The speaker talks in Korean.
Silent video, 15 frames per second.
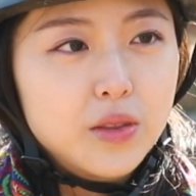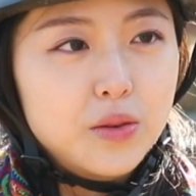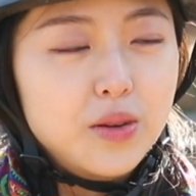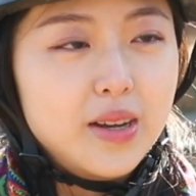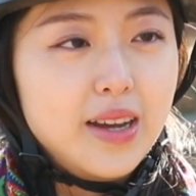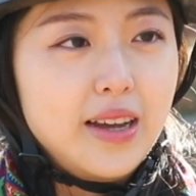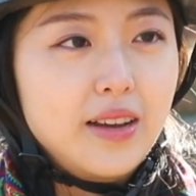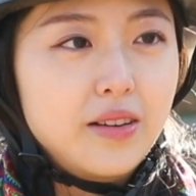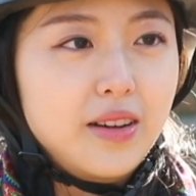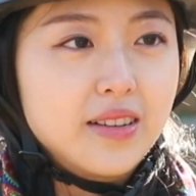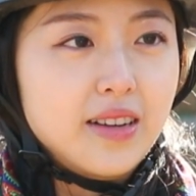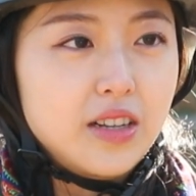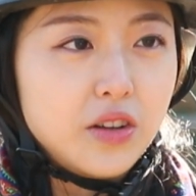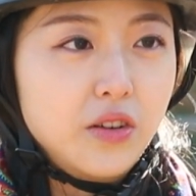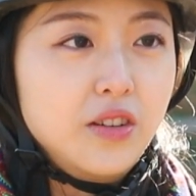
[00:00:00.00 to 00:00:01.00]
또 이게
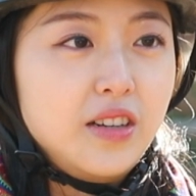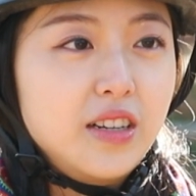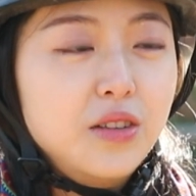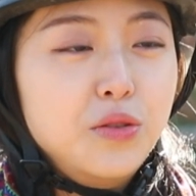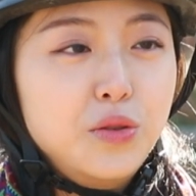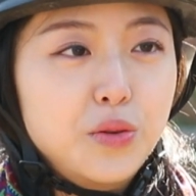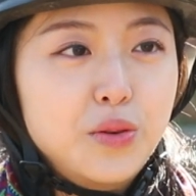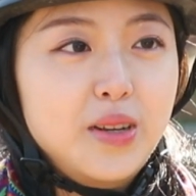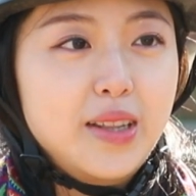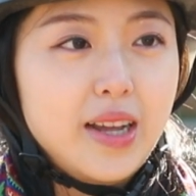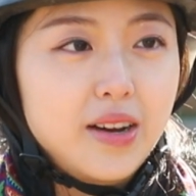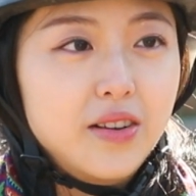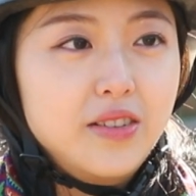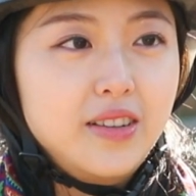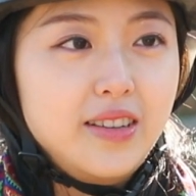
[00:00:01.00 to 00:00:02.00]
굉장히 전신 운동이
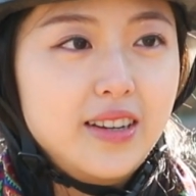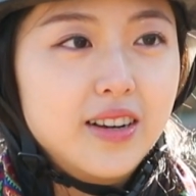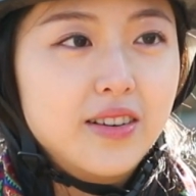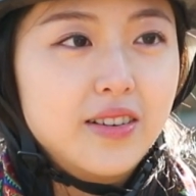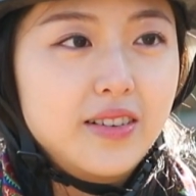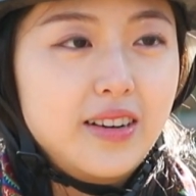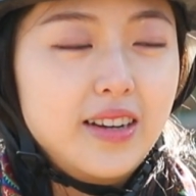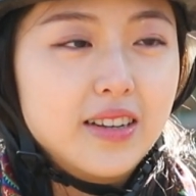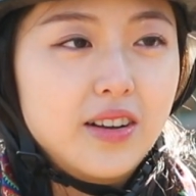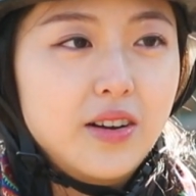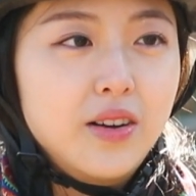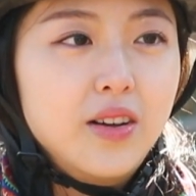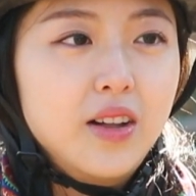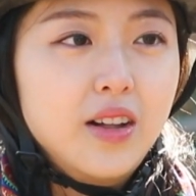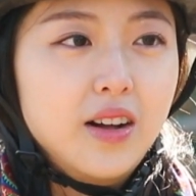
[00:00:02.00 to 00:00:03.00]
되거든요.
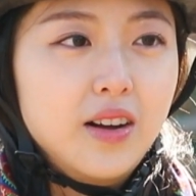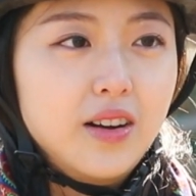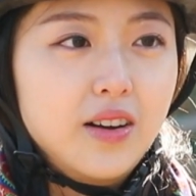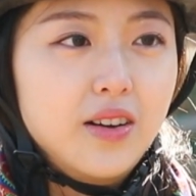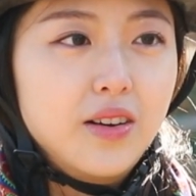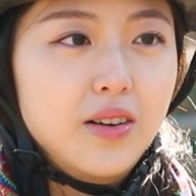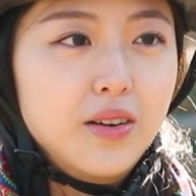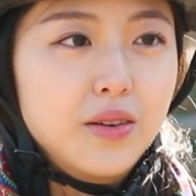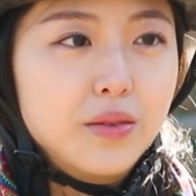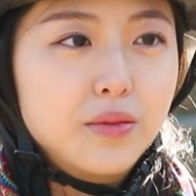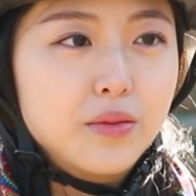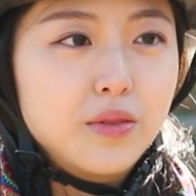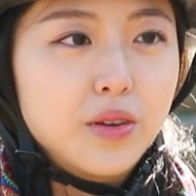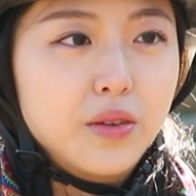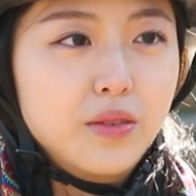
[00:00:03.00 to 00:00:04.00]
그래서 어,
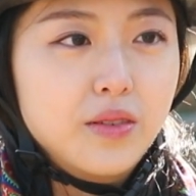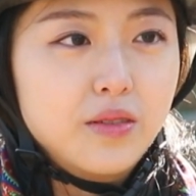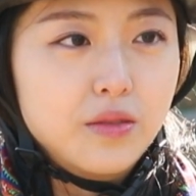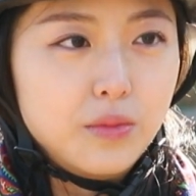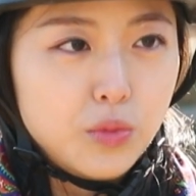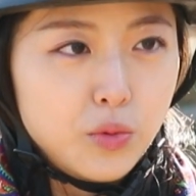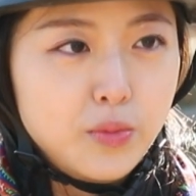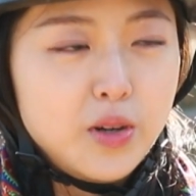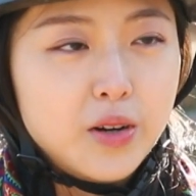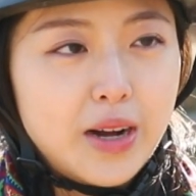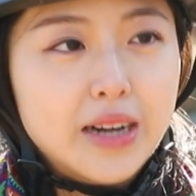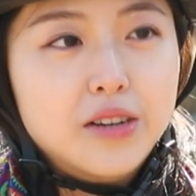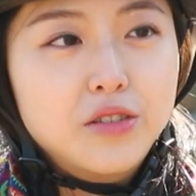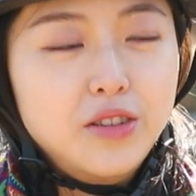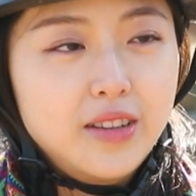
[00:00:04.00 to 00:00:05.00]
전 몸을
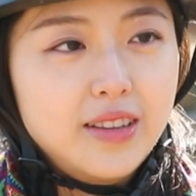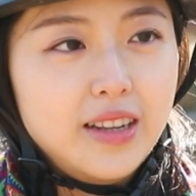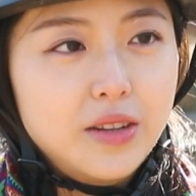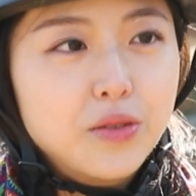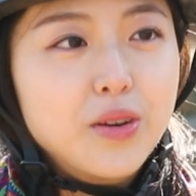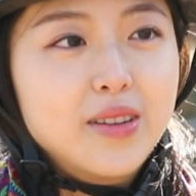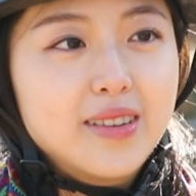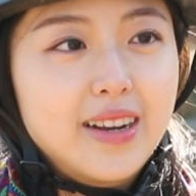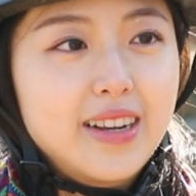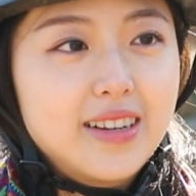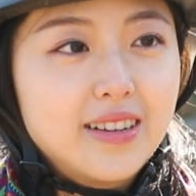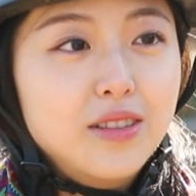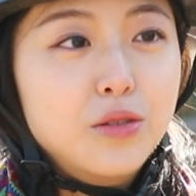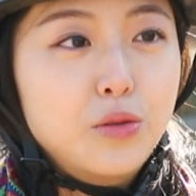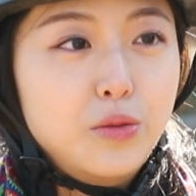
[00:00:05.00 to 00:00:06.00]
가꾸는데도 굉장히
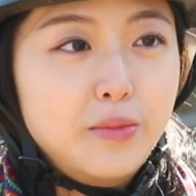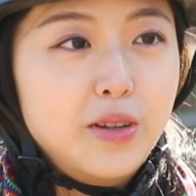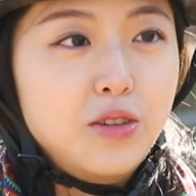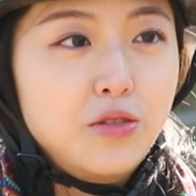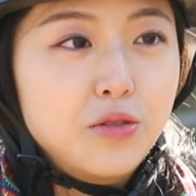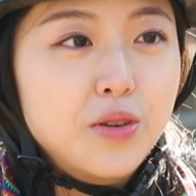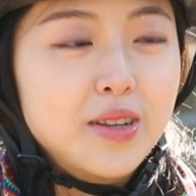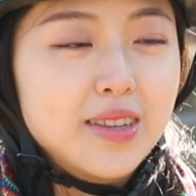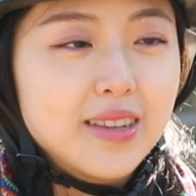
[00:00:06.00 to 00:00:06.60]
큰 도움을 주고